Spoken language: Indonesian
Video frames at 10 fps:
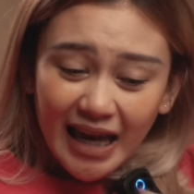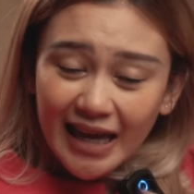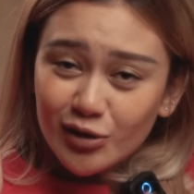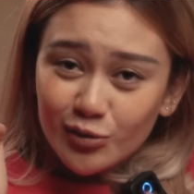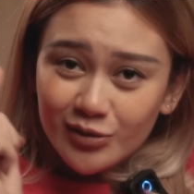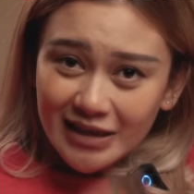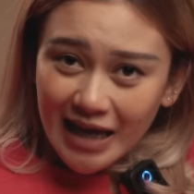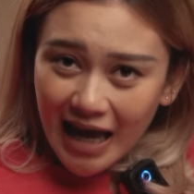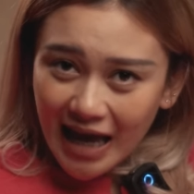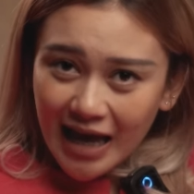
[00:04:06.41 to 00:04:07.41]
ada
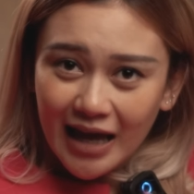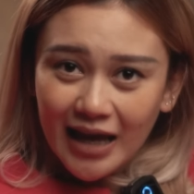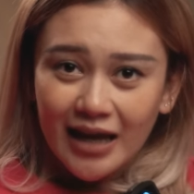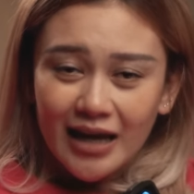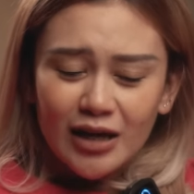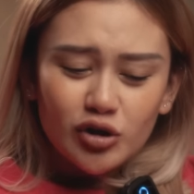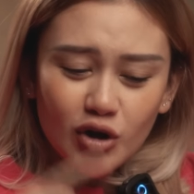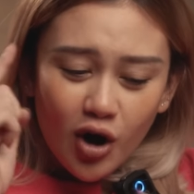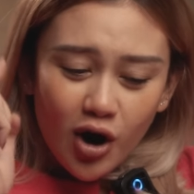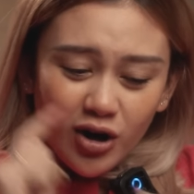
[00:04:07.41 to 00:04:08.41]
kejunya
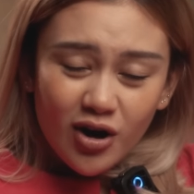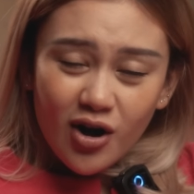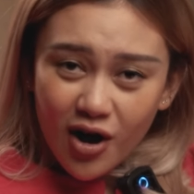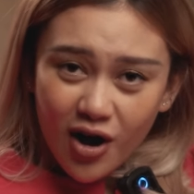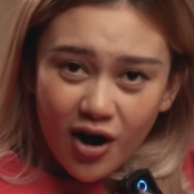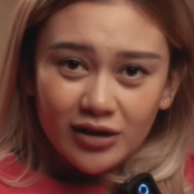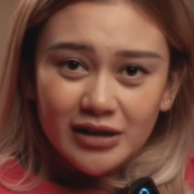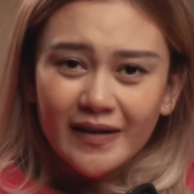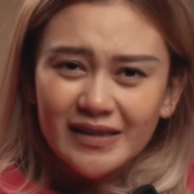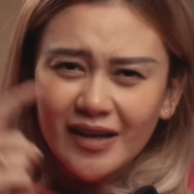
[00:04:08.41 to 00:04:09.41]
jorok.
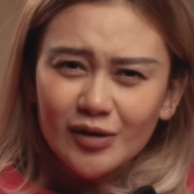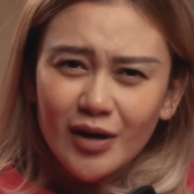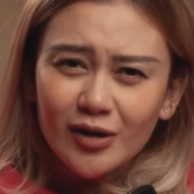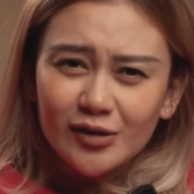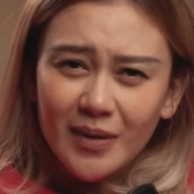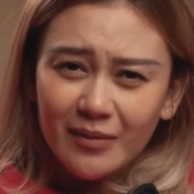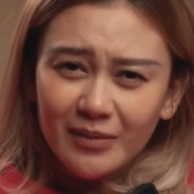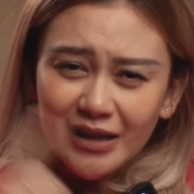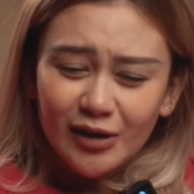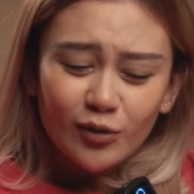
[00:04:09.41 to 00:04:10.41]
Cewek-cewek juga harus paham
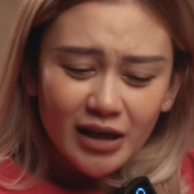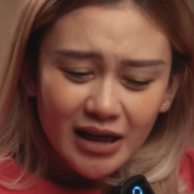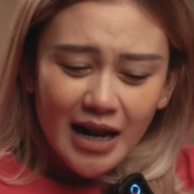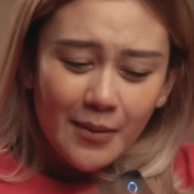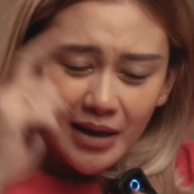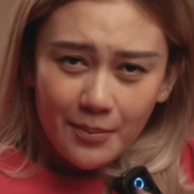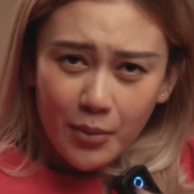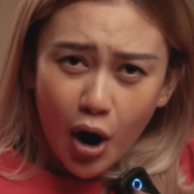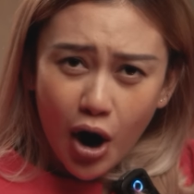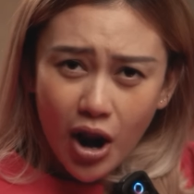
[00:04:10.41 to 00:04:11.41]
itu. Ini namanya
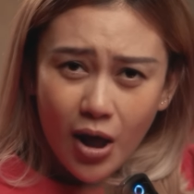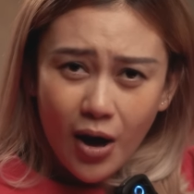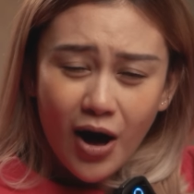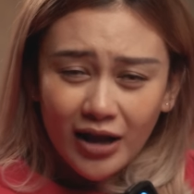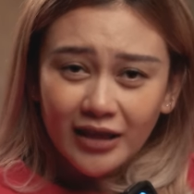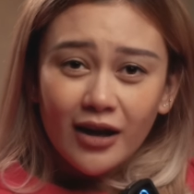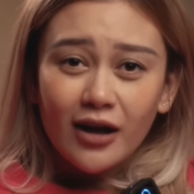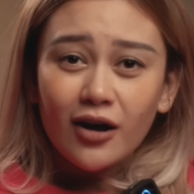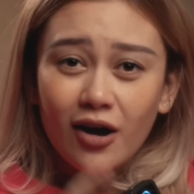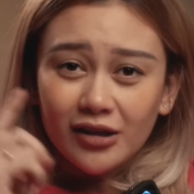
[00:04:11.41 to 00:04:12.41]
bolot,
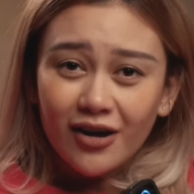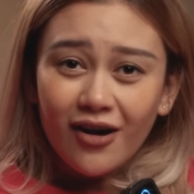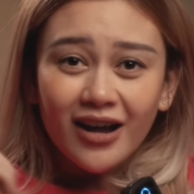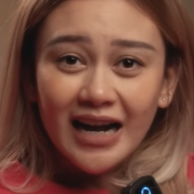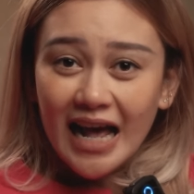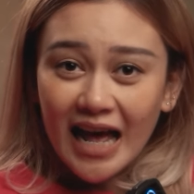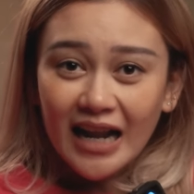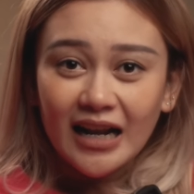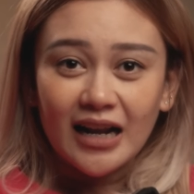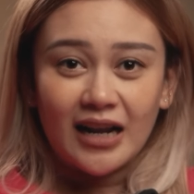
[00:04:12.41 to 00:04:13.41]

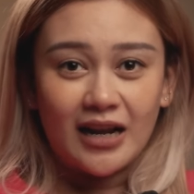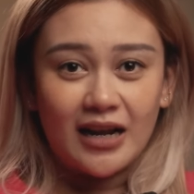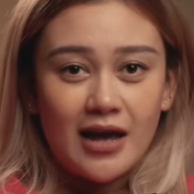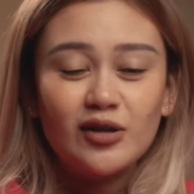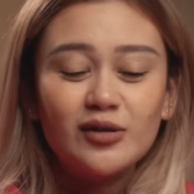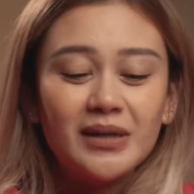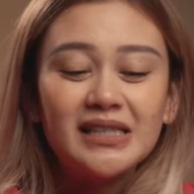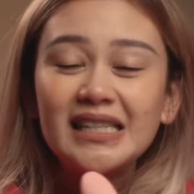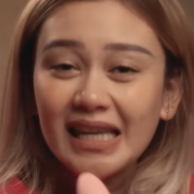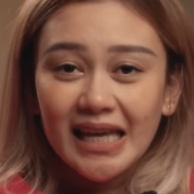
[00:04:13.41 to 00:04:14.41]
kotoran. Harus iya.
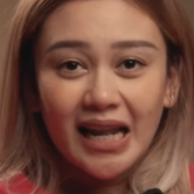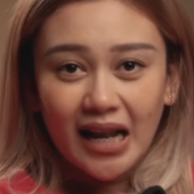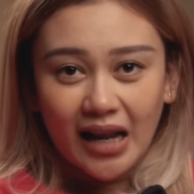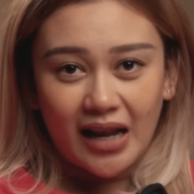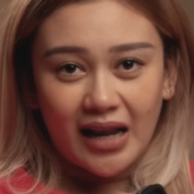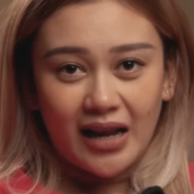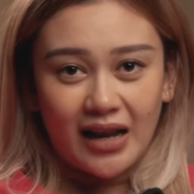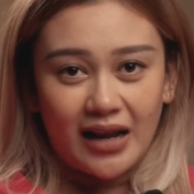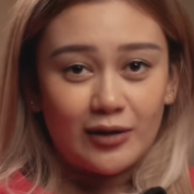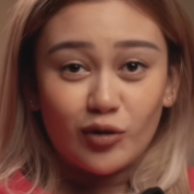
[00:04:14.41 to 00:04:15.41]
bersihin.
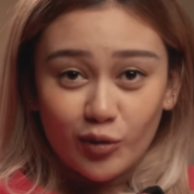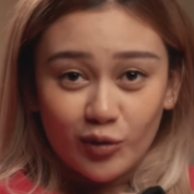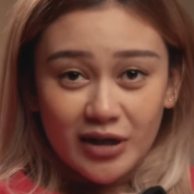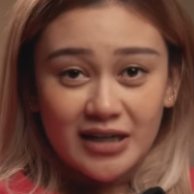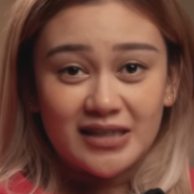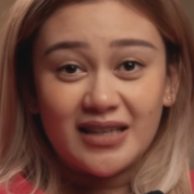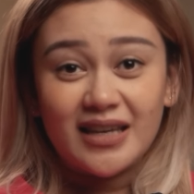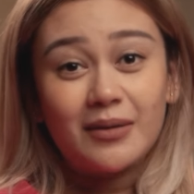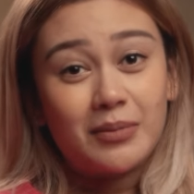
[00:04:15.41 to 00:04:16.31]
Tuh, dari segi